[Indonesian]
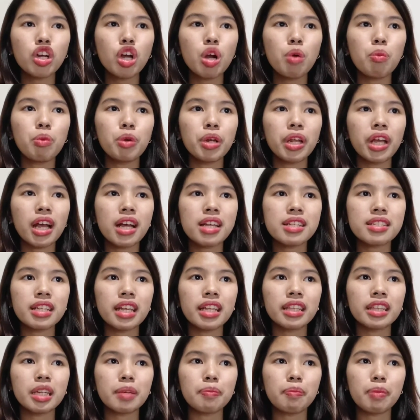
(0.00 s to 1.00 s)
komunikasi
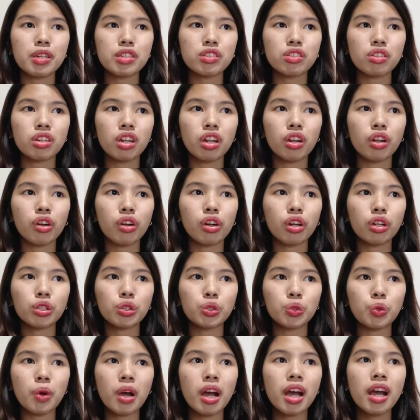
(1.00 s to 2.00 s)
interpersonal orang
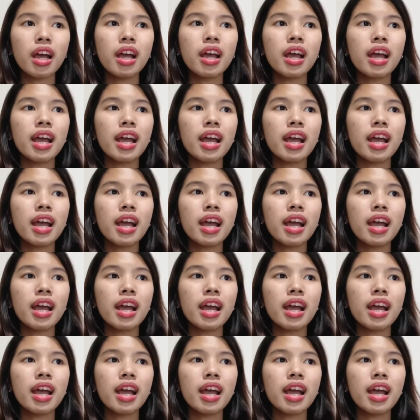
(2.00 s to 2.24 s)
tua